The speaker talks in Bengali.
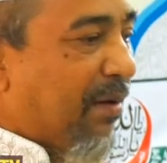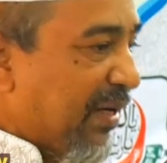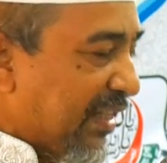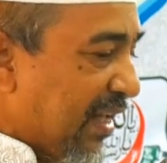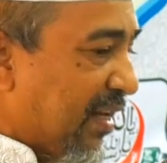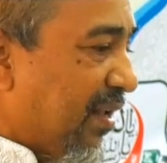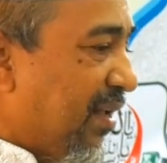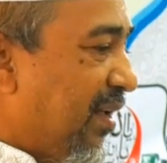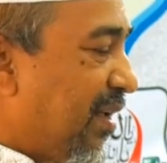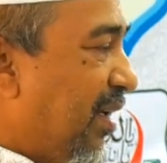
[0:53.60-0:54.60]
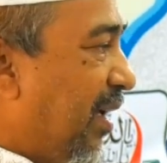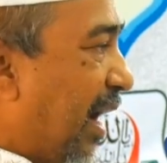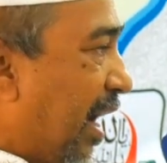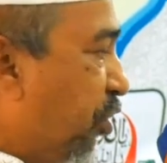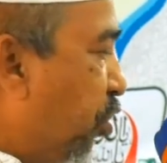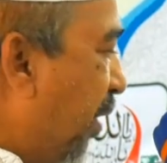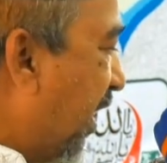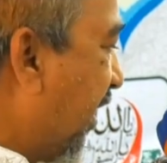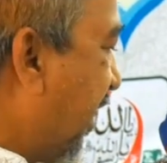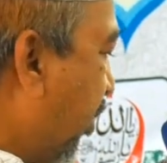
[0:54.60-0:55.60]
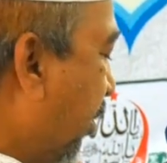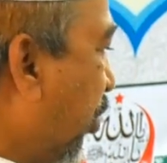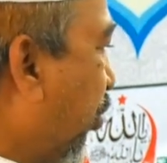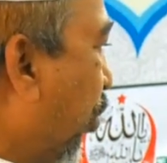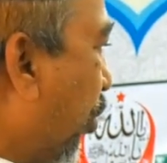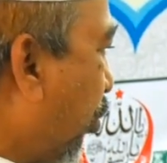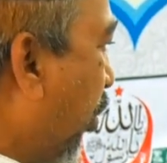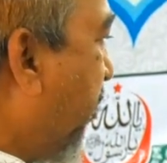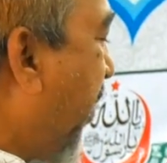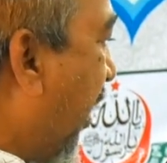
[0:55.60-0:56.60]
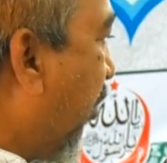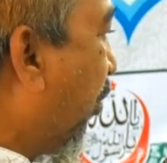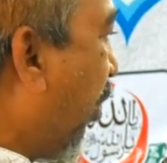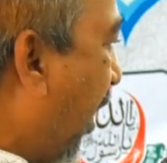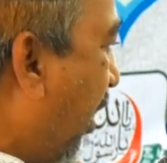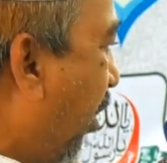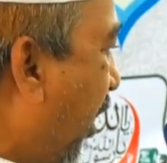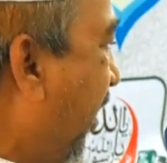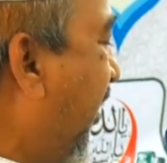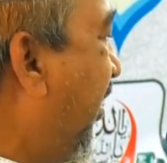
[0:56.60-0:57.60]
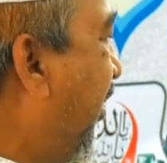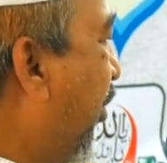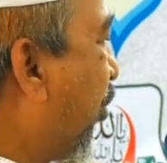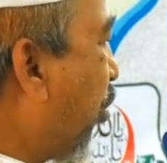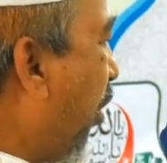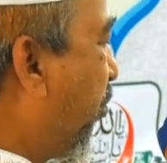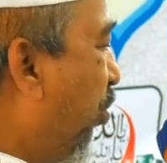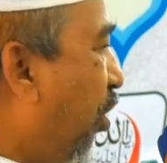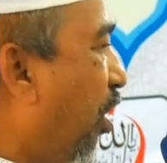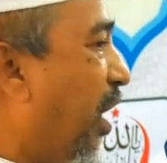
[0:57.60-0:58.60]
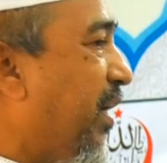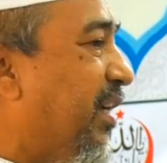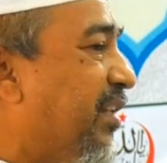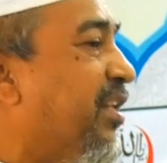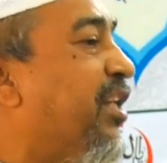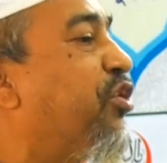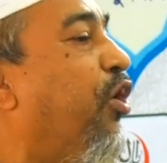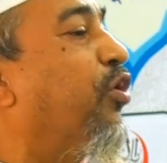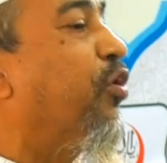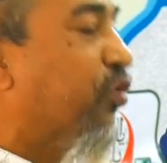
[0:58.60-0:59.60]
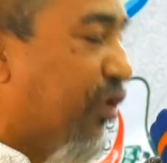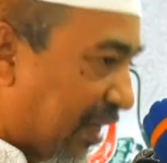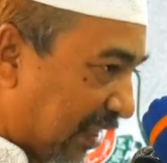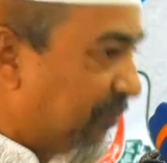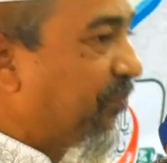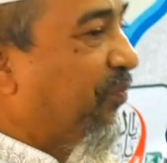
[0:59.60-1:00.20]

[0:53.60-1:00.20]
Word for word: আমাদের আঞ্জুমানে যে সমস্ত ওরস্বরী পালন করা হয় সবগুলো হয় হিজরি সন অনুসারে